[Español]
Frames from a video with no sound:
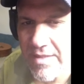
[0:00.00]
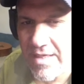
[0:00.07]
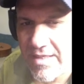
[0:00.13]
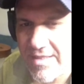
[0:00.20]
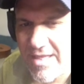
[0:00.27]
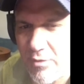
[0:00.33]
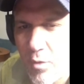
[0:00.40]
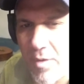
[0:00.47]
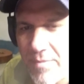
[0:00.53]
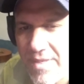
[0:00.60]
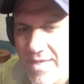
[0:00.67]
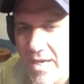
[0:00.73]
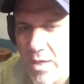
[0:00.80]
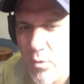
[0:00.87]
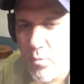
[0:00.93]
tratando de
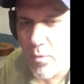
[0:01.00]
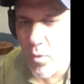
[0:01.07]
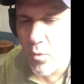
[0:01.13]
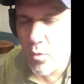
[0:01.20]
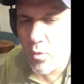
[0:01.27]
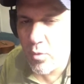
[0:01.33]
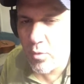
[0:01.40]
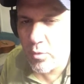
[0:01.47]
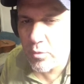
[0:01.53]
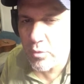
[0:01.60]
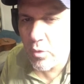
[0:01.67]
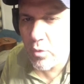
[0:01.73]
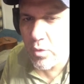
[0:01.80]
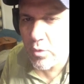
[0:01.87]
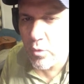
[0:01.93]
aplicar un poco
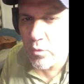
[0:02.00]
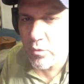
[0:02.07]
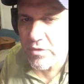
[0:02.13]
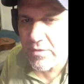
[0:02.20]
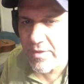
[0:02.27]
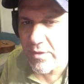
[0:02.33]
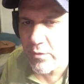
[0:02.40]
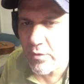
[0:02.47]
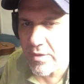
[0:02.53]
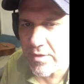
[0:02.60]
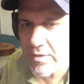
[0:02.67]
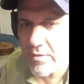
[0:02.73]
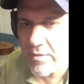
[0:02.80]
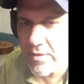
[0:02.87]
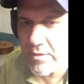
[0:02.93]
todo el conocimiento
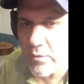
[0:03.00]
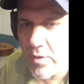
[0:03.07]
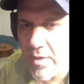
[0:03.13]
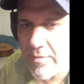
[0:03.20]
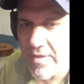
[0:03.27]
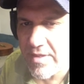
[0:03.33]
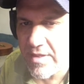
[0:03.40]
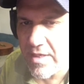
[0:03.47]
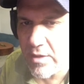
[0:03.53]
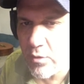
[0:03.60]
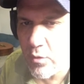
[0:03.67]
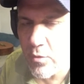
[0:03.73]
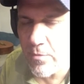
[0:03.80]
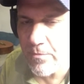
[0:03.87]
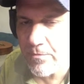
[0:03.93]
que, estoy
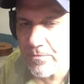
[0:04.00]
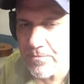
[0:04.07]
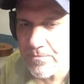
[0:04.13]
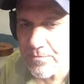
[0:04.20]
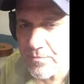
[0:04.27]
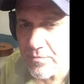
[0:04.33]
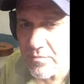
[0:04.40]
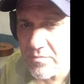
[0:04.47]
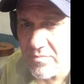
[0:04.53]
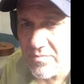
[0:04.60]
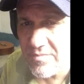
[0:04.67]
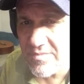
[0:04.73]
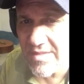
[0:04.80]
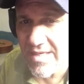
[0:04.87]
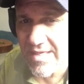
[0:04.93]
aprendiendo
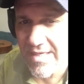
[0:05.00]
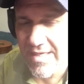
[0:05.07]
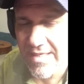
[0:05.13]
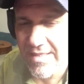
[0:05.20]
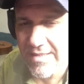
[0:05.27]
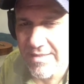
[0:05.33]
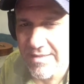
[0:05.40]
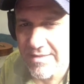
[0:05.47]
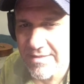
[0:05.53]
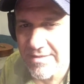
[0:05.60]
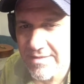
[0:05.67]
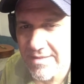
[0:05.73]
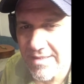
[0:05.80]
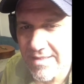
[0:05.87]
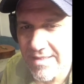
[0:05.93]

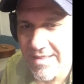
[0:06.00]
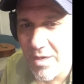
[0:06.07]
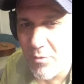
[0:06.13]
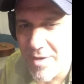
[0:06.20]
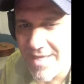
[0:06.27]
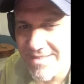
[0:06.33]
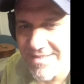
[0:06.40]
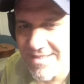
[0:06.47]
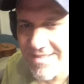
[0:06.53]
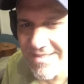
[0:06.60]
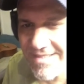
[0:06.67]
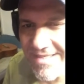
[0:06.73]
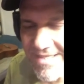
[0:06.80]
en la UNAT.